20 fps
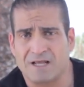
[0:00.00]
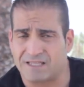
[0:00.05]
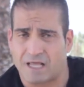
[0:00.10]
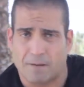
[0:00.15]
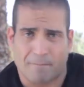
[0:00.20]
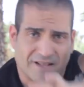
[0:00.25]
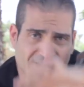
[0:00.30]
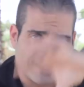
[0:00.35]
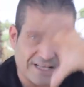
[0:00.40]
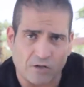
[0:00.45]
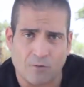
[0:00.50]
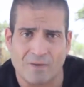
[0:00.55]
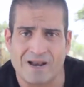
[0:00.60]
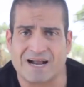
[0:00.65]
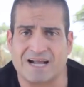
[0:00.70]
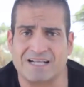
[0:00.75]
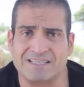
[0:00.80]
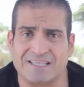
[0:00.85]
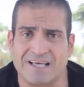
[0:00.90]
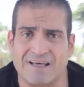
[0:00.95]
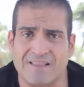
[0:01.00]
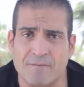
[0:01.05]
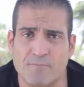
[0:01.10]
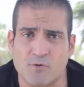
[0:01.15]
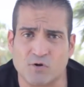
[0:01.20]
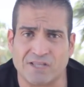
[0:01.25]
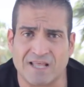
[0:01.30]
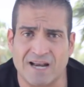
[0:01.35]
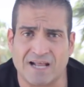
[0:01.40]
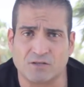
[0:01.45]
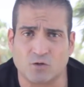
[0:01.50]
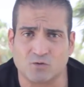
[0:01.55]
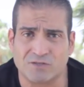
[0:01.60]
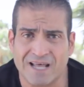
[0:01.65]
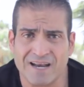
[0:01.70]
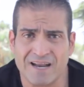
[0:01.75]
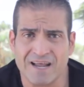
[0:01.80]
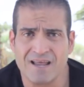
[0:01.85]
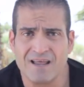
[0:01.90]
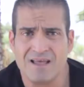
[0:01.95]
Dependiendo de la cantidad de proteínas
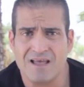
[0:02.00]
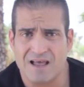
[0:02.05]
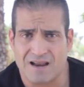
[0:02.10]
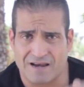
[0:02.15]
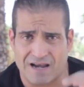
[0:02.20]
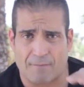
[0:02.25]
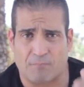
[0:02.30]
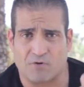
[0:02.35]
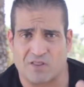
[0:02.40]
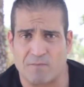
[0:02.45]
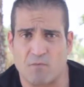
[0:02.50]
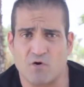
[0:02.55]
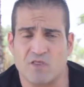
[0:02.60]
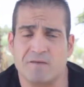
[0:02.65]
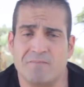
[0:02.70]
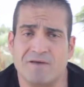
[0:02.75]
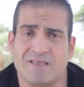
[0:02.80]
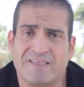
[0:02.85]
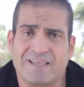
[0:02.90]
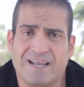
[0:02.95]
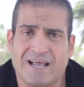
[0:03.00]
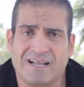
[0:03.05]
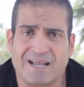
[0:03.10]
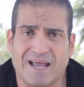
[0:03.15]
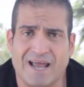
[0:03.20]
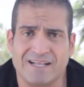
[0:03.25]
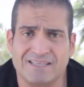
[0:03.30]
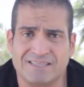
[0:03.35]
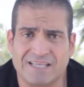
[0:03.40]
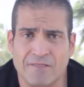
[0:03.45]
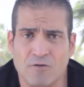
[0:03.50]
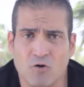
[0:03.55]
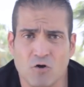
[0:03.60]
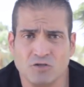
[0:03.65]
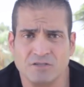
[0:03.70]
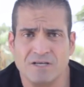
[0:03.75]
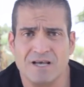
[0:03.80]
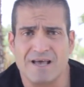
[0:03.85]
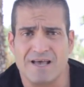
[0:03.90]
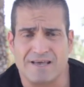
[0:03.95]
totales, la podemos dividir entre
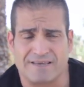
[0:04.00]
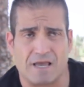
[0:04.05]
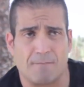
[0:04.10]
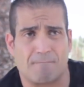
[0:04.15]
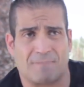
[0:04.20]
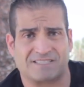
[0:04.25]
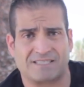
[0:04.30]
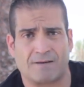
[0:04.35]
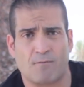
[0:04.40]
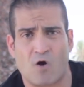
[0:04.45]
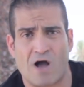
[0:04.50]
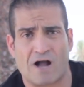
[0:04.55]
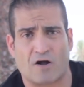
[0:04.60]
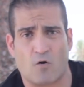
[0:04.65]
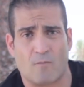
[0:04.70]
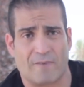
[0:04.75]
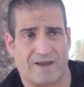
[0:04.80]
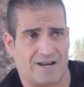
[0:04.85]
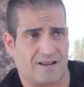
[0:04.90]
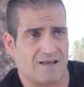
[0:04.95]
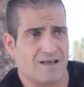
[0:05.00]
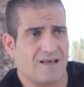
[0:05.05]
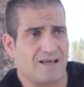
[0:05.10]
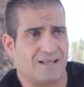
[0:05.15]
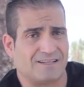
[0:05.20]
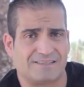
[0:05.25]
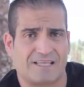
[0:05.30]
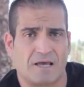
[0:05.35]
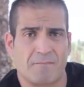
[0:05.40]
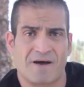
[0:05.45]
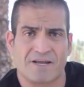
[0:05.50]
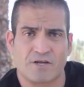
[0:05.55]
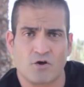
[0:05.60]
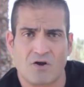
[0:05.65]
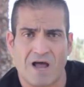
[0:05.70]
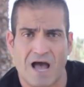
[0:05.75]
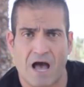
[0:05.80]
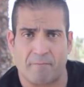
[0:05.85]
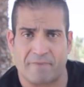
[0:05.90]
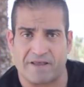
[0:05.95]
dos y empezamos a comer. De
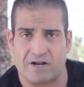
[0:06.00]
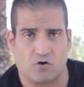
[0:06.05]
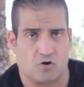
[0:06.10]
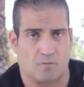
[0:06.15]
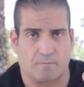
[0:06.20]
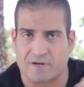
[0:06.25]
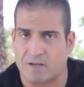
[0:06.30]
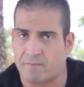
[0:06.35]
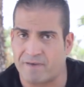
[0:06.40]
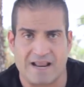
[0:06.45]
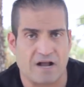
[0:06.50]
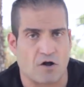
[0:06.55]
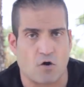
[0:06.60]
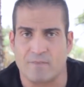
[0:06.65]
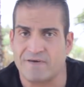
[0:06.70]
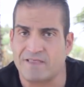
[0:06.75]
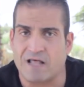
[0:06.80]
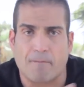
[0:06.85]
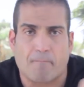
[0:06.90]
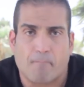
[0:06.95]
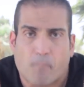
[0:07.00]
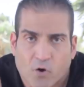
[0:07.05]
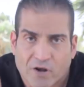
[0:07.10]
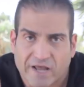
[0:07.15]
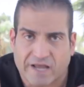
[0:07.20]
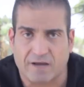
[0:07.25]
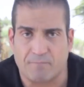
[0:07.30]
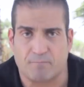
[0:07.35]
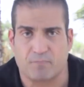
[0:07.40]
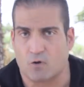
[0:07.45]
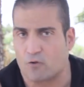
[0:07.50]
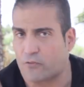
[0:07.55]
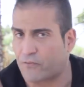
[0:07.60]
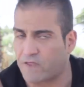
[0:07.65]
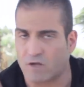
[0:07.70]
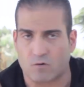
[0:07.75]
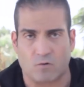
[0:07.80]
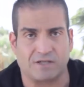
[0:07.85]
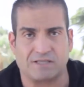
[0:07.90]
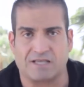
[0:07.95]
mayor a menor. Primera comida, por ejemplo,
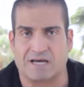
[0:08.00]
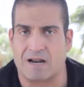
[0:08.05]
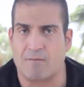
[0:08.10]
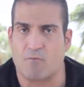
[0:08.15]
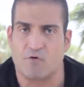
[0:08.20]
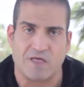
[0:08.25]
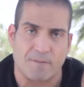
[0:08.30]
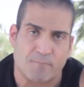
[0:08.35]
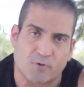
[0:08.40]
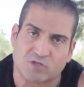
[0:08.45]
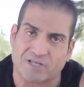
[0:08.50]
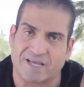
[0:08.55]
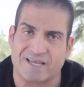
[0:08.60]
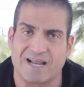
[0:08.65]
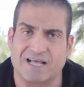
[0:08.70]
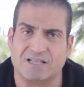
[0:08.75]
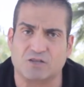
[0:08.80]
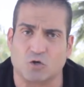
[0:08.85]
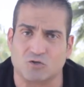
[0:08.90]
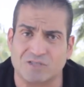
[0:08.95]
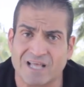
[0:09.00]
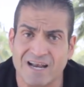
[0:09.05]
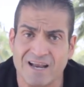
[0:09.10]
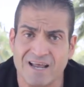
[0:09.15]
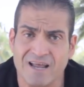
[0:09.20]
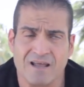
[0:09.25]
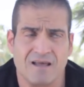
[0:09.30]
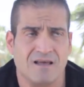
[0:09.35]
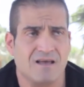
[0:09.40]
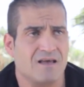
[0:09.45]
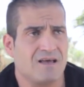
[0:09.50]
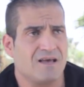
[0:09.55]
50 gramos de proteínas totales.